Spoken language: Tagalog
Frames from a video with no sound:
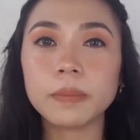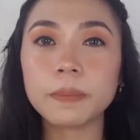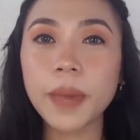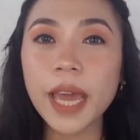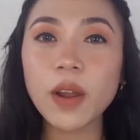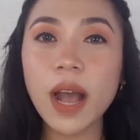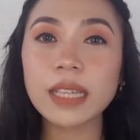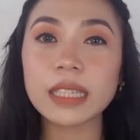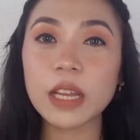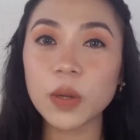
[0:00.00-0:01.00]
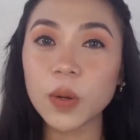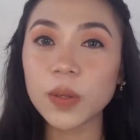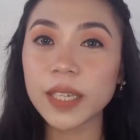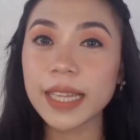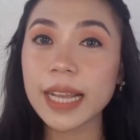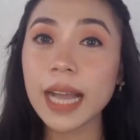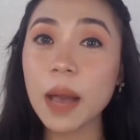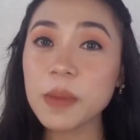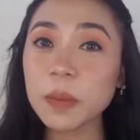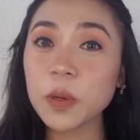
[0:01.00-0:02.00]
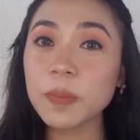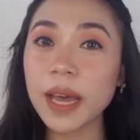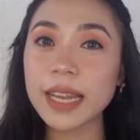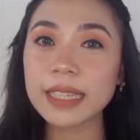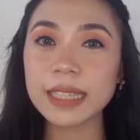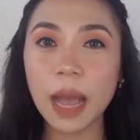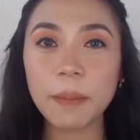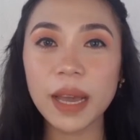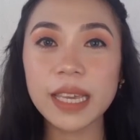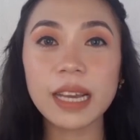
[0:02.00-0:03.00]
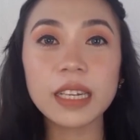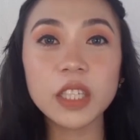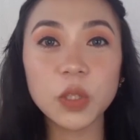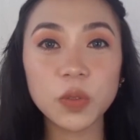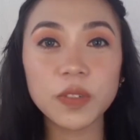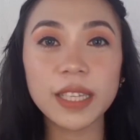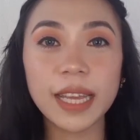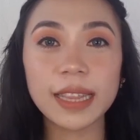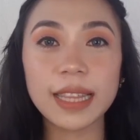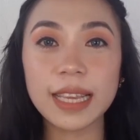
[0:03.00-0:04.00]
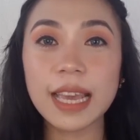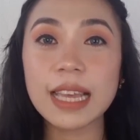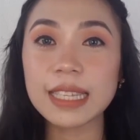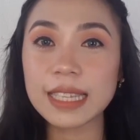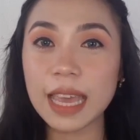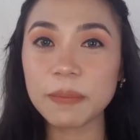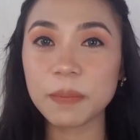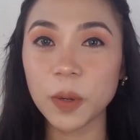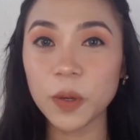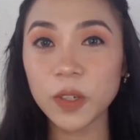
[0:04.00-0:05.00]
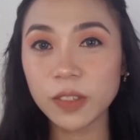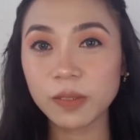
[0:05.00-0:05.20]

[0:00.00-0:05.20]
Pero ang tanong, ginagamit mo ba ng tama yung rejuvenating set mo?